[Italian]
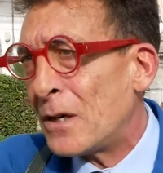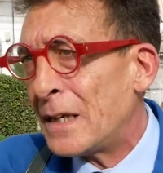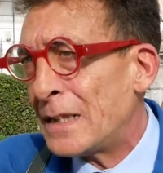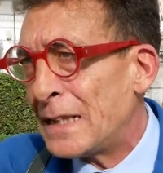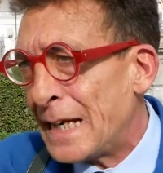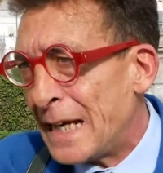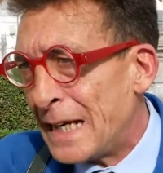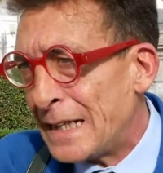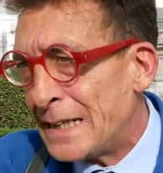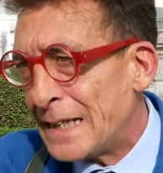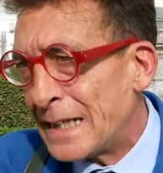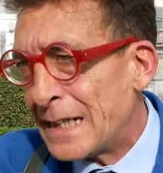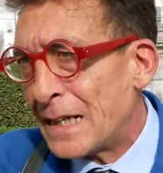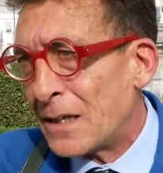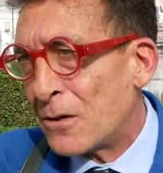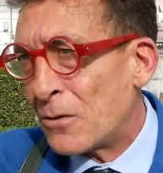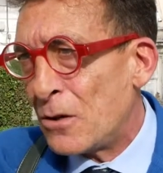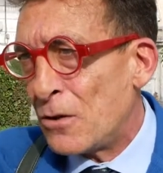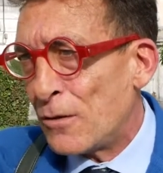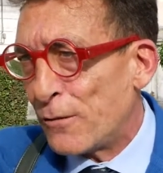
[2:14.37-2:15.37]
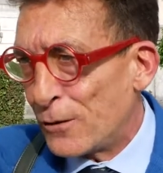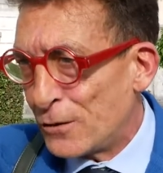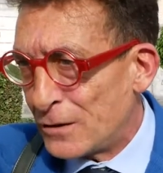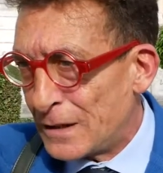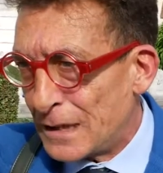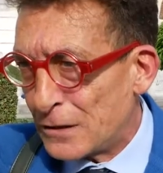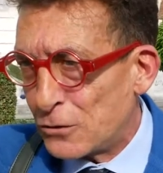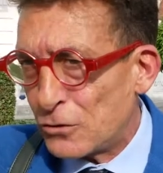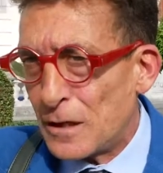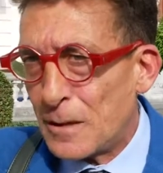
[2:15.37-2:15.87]
ad Edica, quello
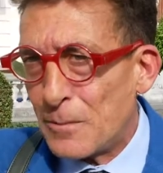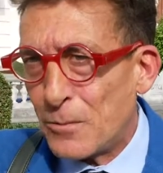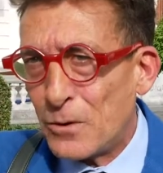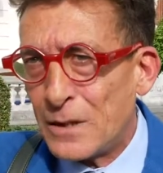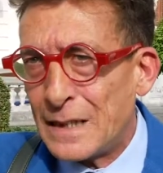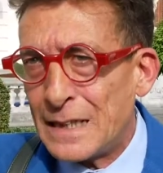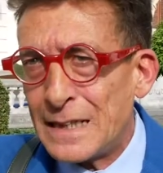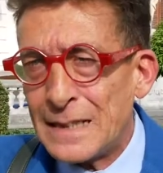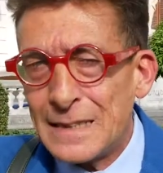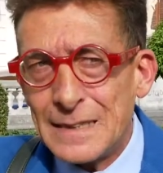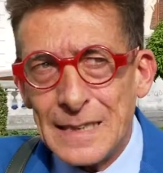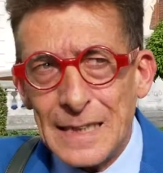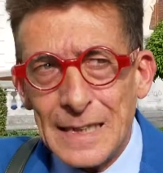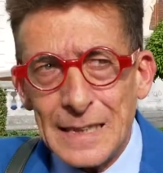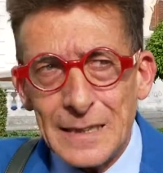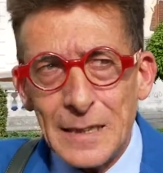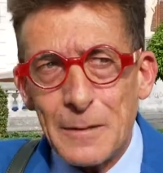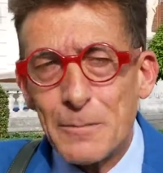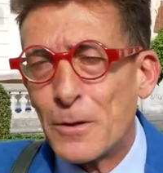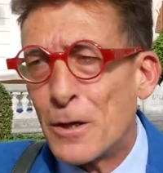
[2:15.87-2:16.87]
fondato da Paola Narzisi,